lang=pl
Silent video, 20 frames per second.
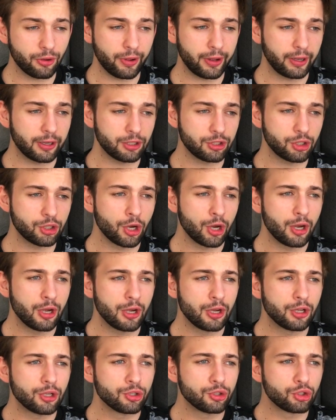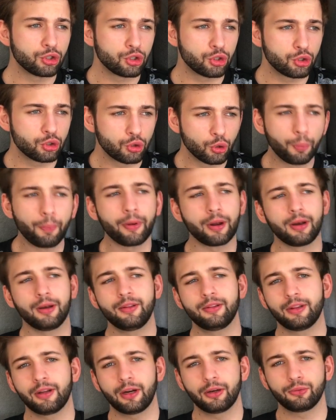to jakaś super
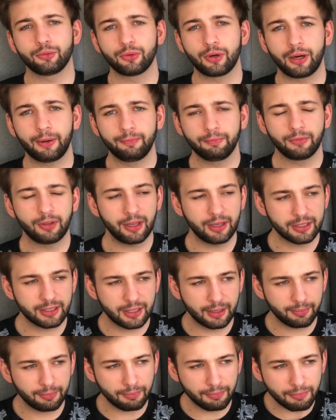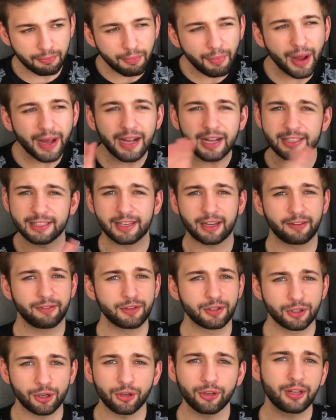literatura. Nie jestem mega
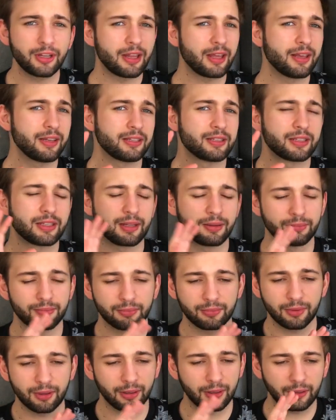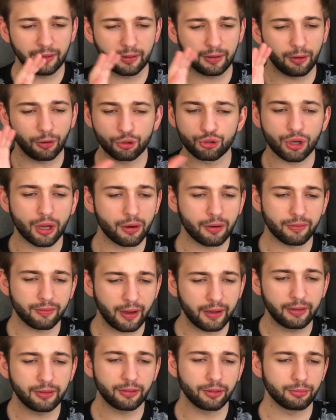zachwycony, nie jestem e,
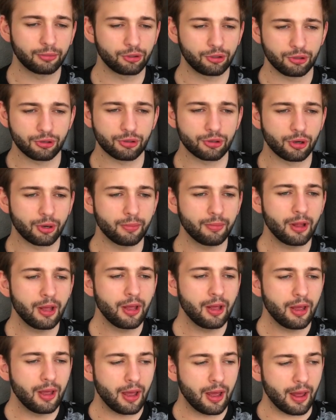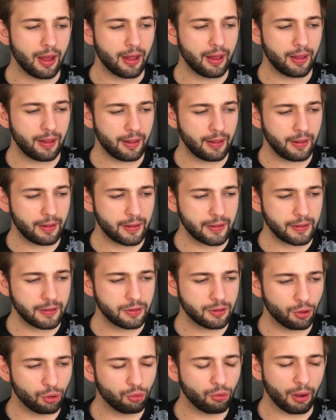oczarowany tą książką e,
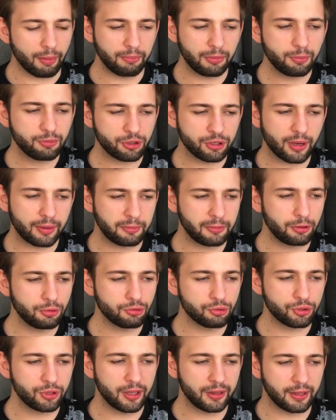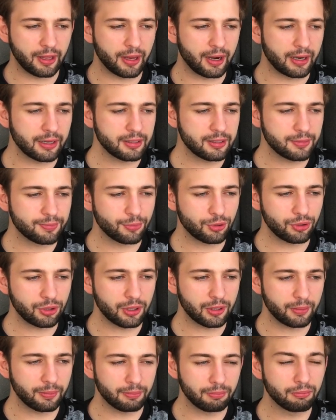do głębi, przynajmniej już nie teraz.
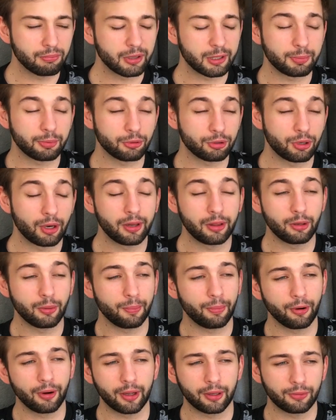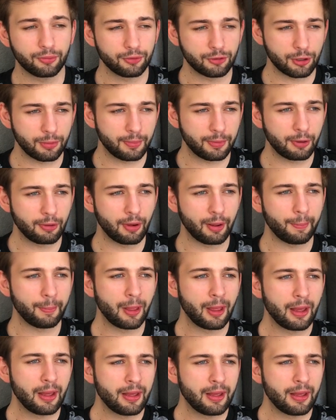Może bezpośrednio po lekturze byłem,